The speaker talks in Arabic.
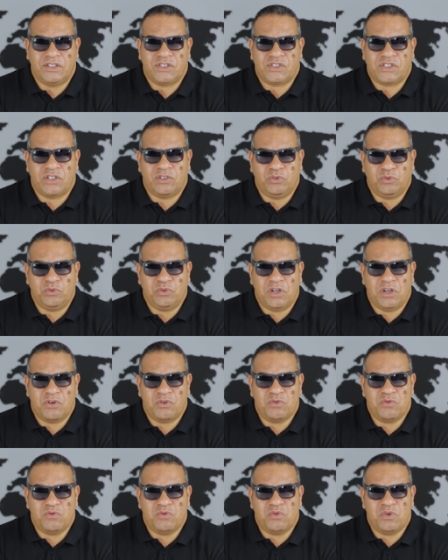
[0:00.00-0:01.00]

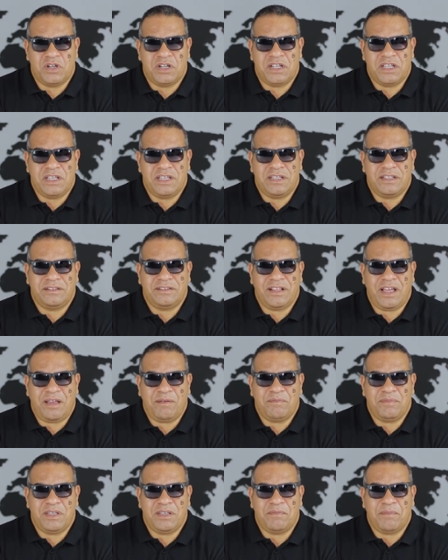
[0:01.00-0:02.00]
تستدعونه
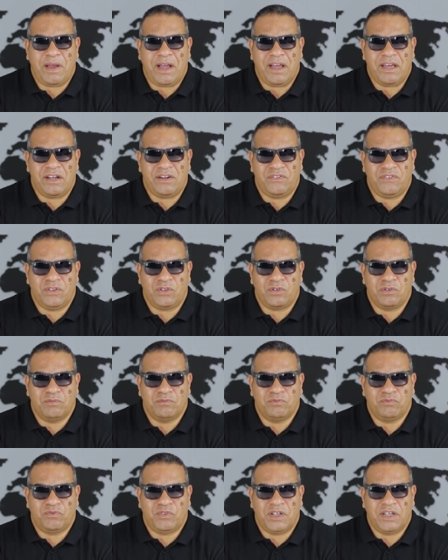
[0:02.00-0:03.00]
لدعم
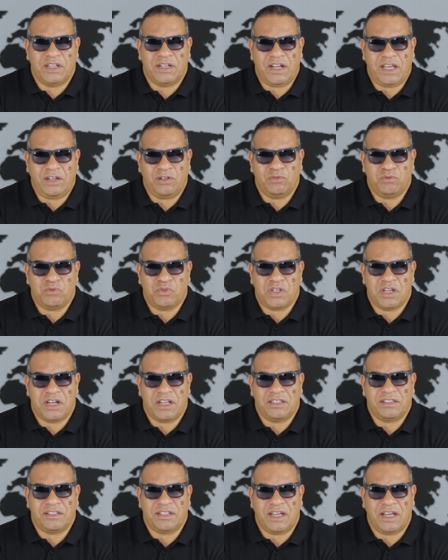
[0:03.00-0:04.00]
معارفكم، فنحن
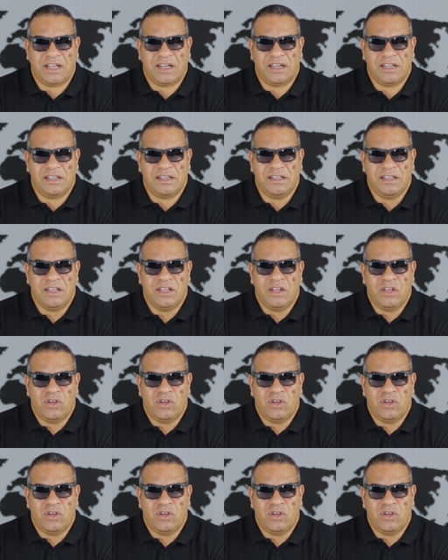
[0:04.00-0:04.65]
سنأتي على